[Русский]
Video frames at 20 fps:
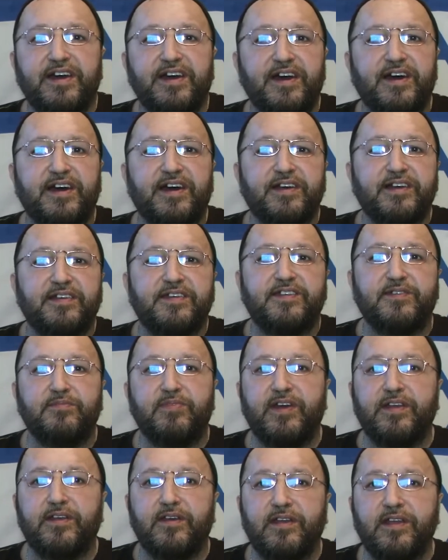
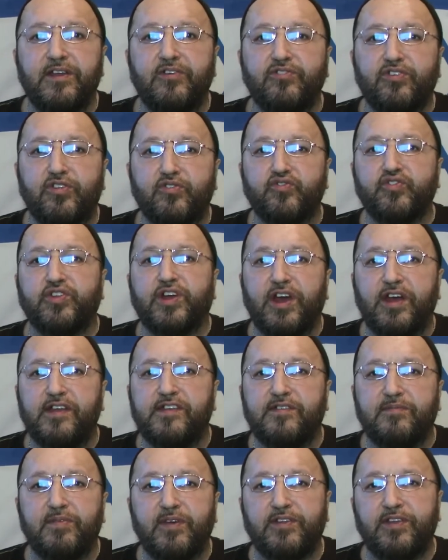себя не
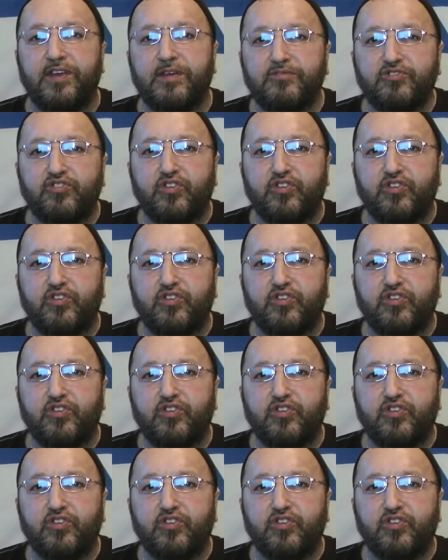утруждают себя тем,